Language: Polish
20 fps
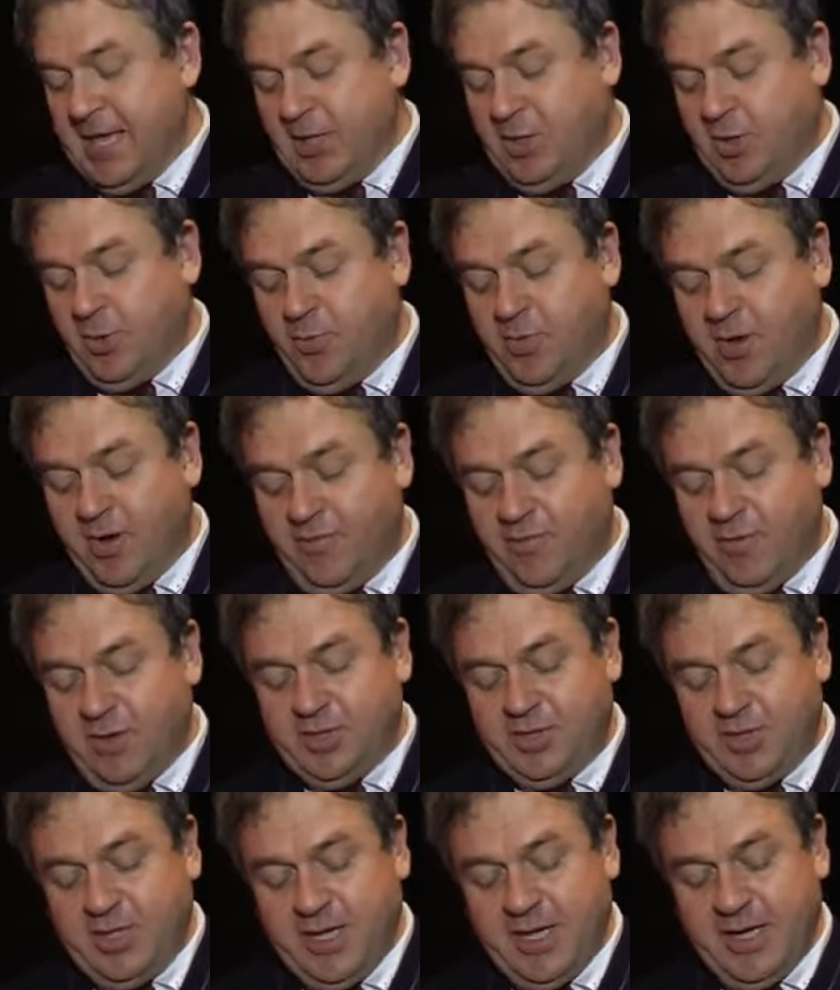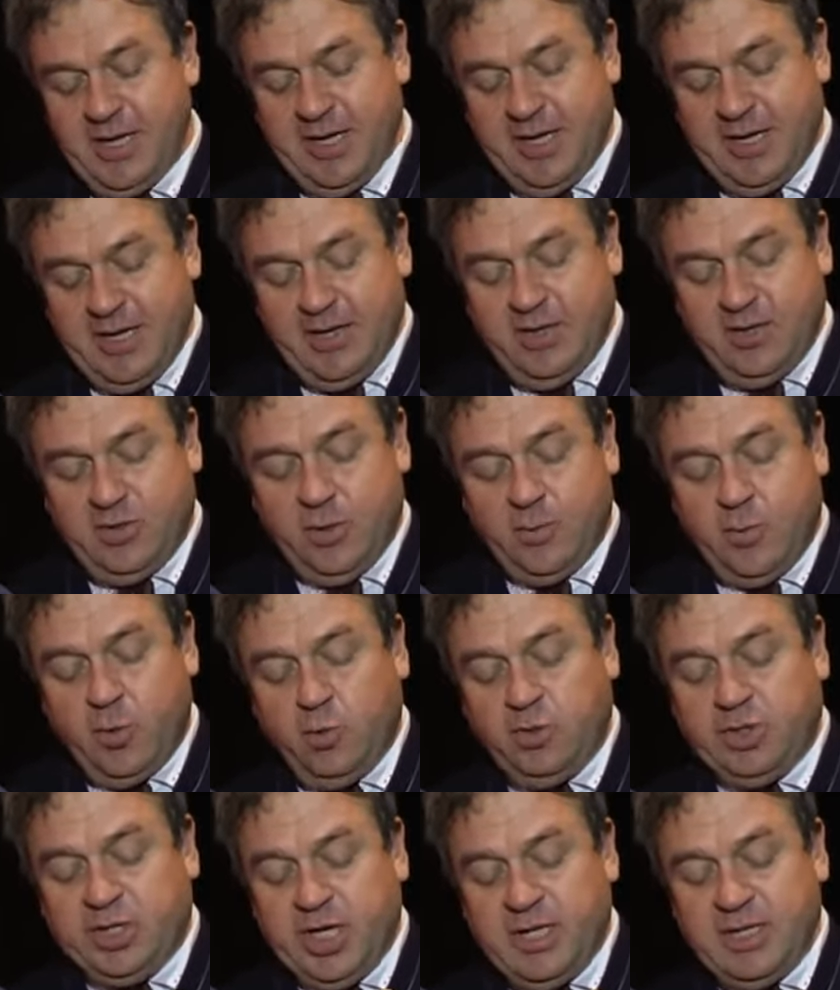to była właśnie, to było
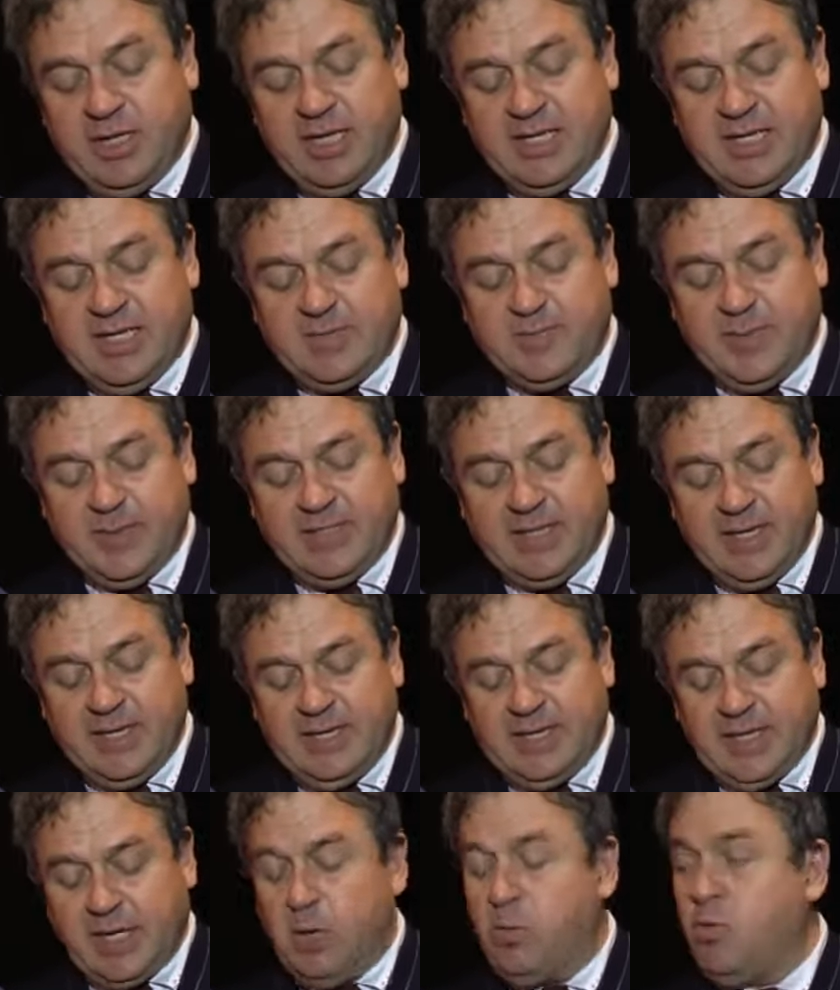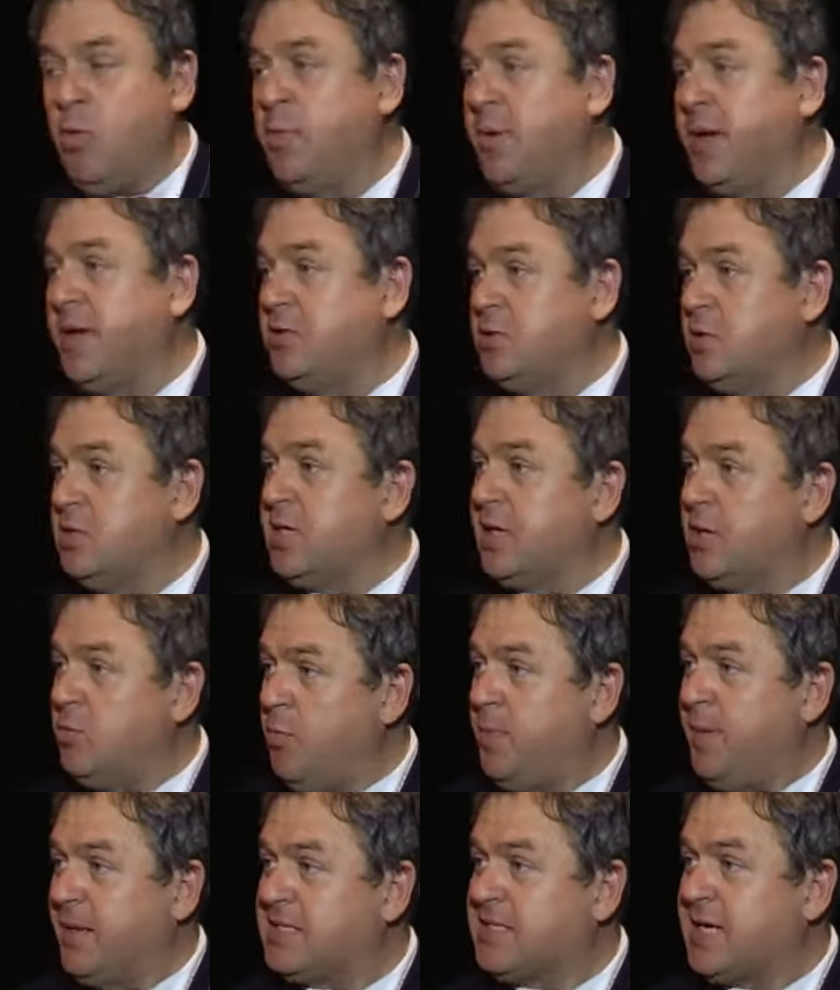ucięte ze specjalnej takiej łupki, to jest taki
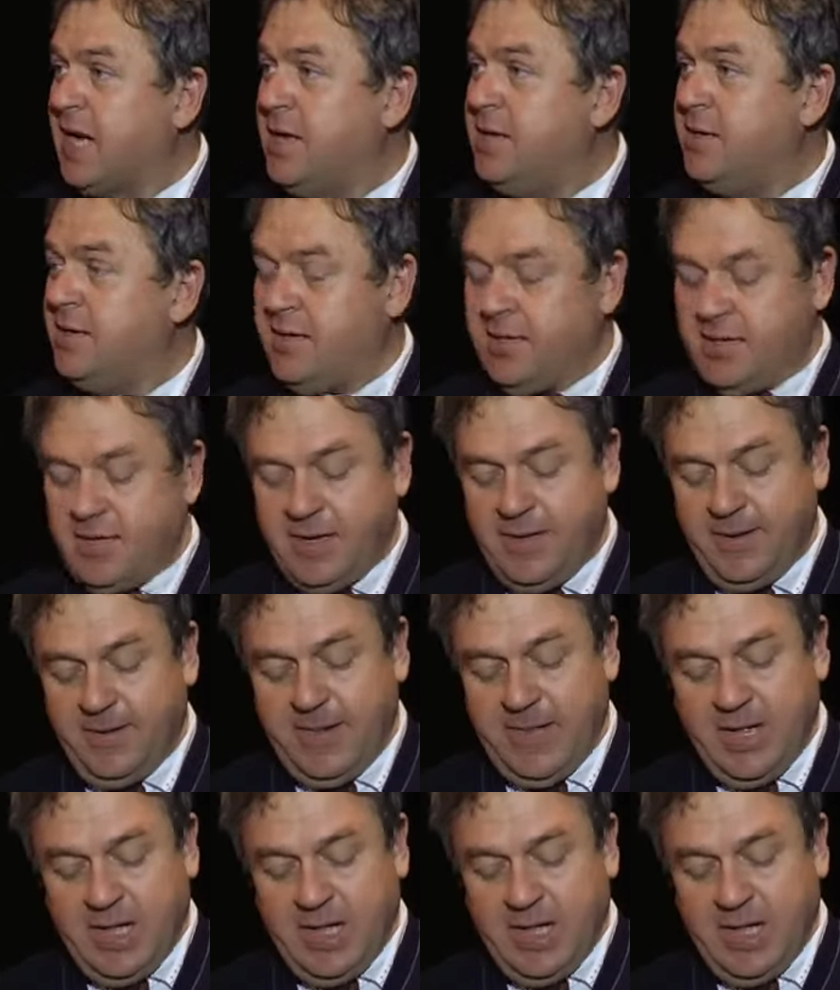łupek skalny, ja?